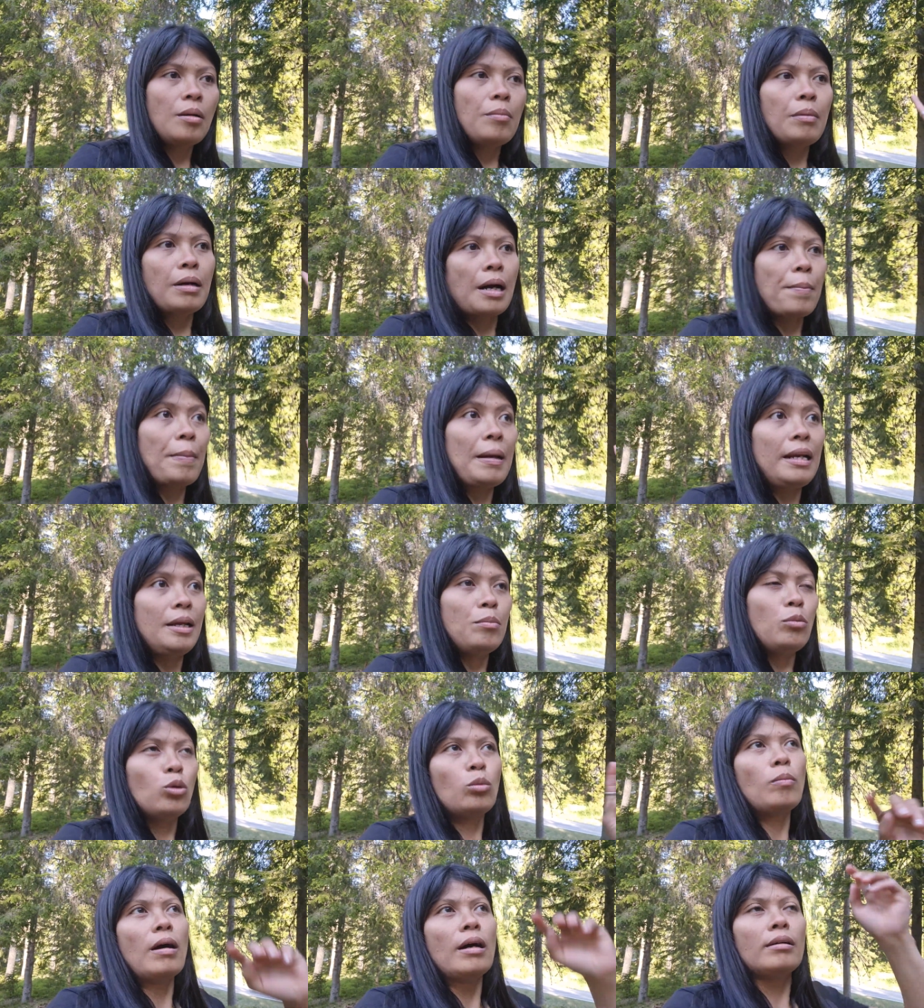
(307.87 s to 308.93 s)
mga
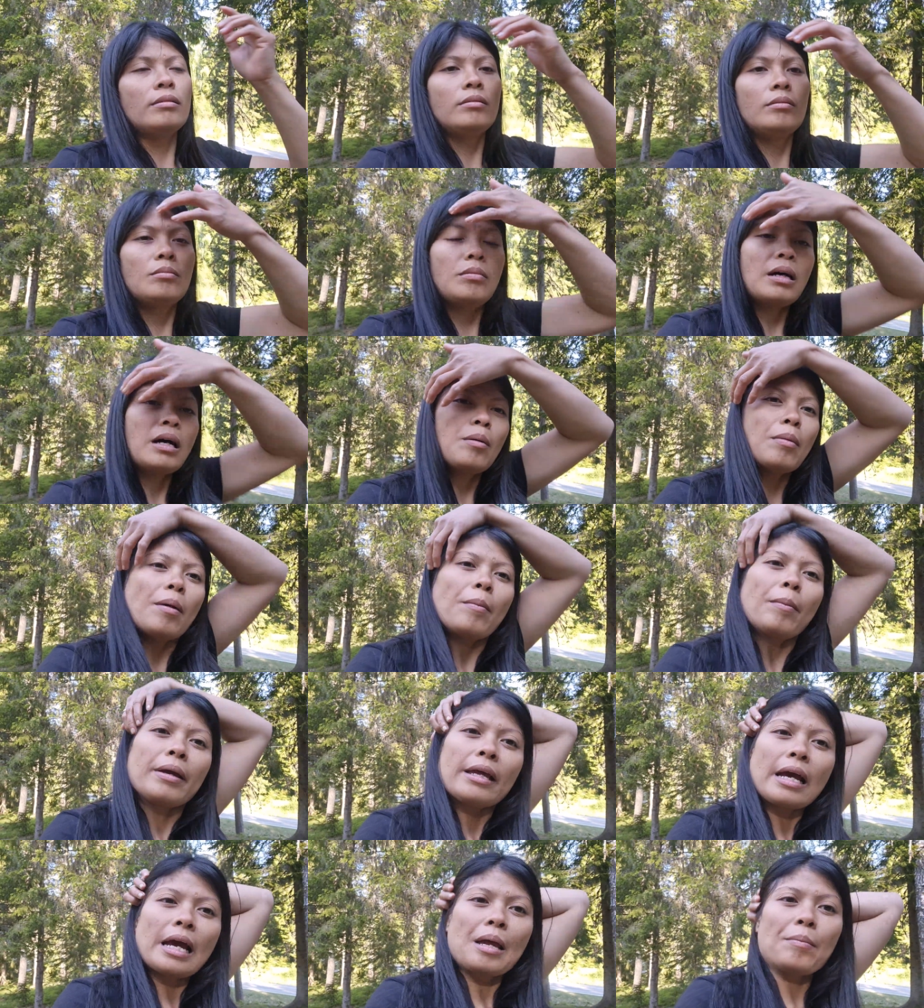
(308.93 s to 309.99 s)
palibot ba. Baka
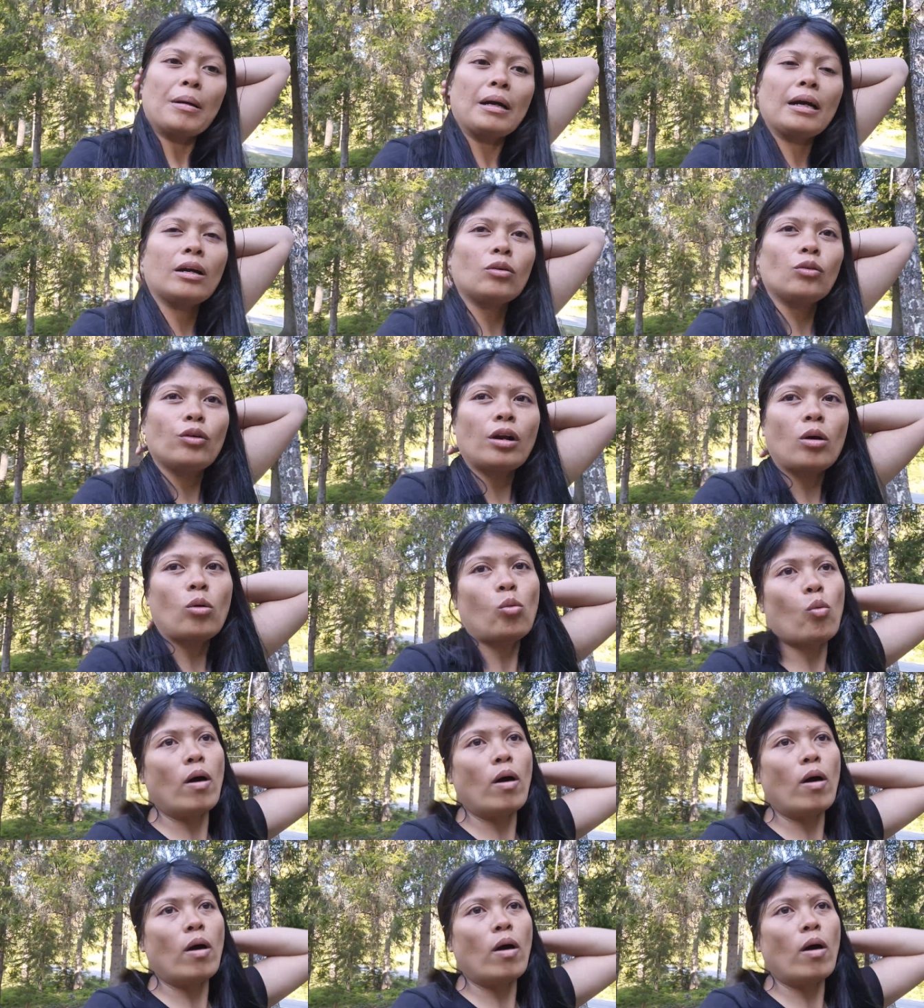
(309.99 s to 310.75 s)
mamaya ay magkaroon ng